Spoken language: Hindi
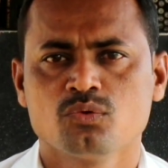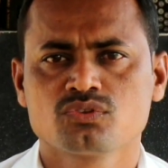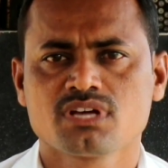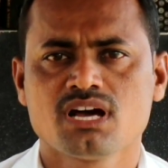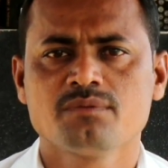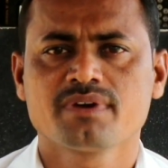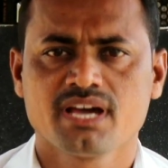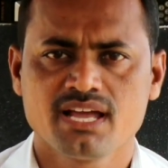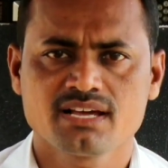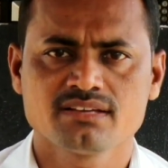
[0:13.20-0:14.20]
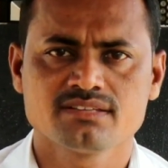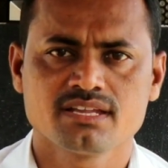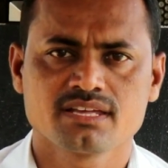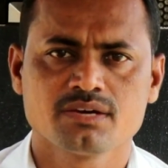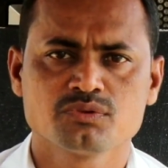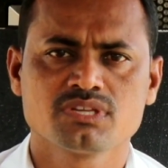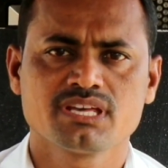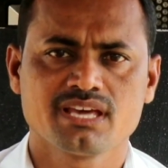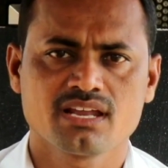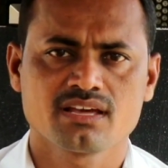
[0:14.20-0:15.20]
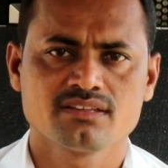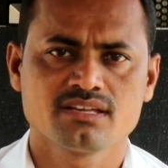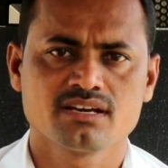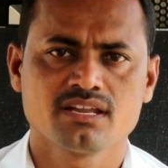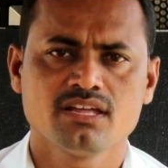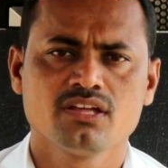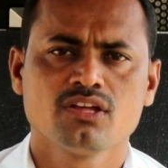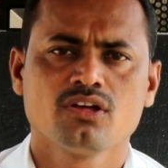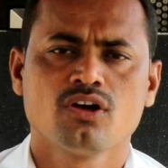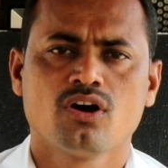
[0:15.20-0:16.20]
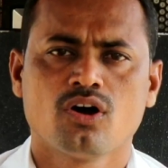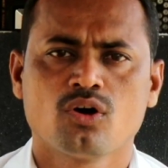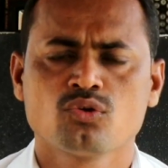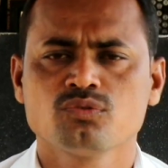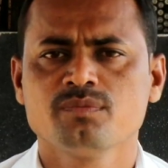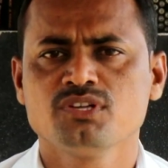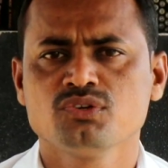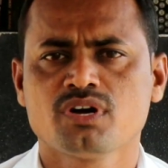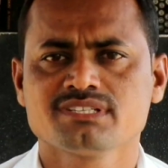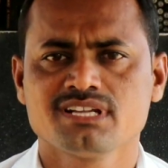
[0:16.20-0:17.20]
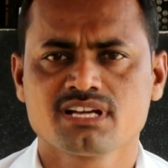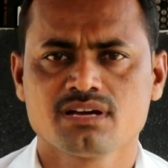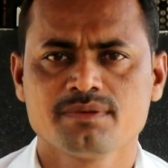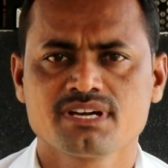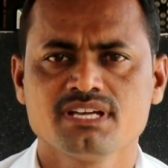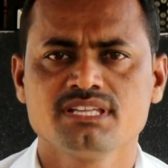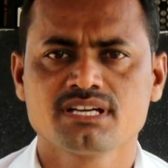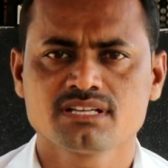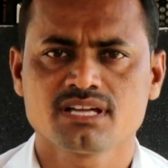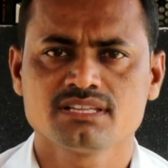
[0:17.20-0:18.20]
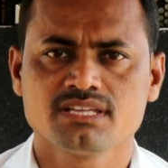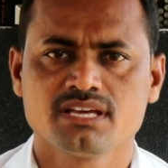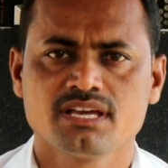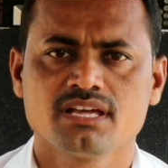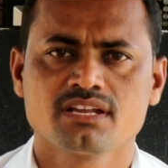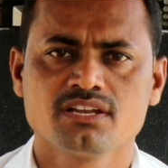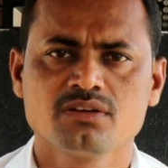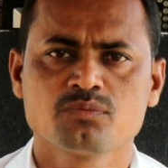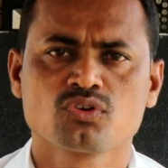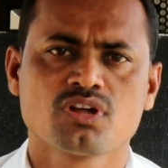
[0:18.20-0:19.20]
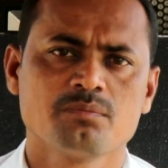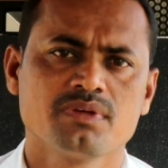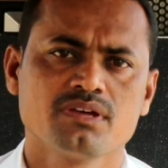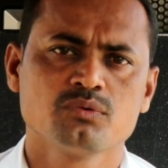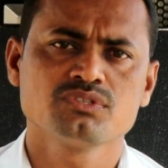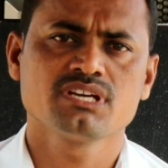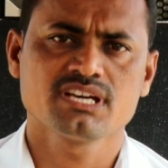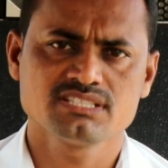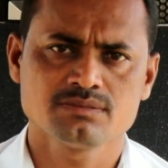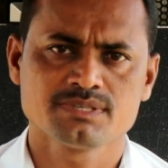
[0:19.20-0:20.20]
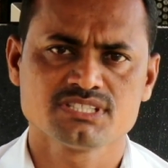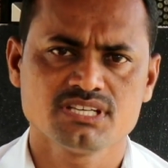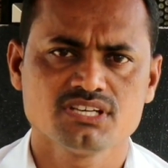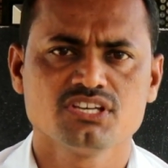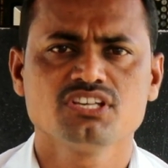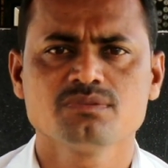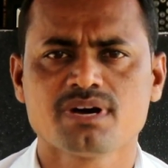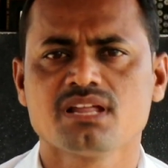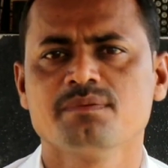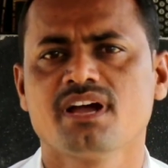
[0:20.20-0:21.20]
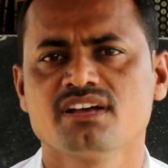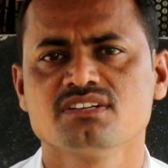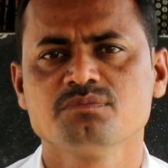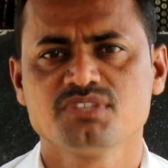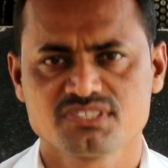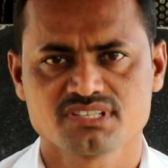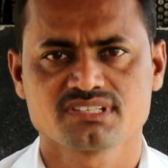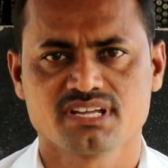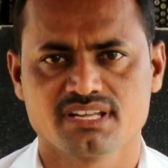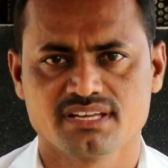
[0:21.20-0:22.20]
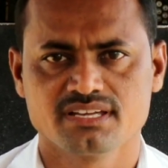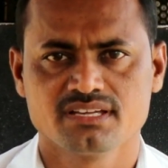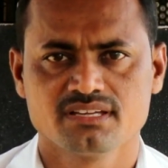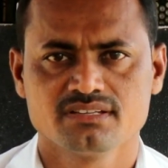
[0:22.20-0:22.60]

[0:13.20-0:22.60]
उसका हम ख्याल कैसे रखें उसकी केयर कैसे करें और उसमें जो अचानक हमें कहीं दिक्कत आती है रनिंग प्रोग्राम में उससे कैसे बचें इस बारे में आज हम डिस्कस करेंगे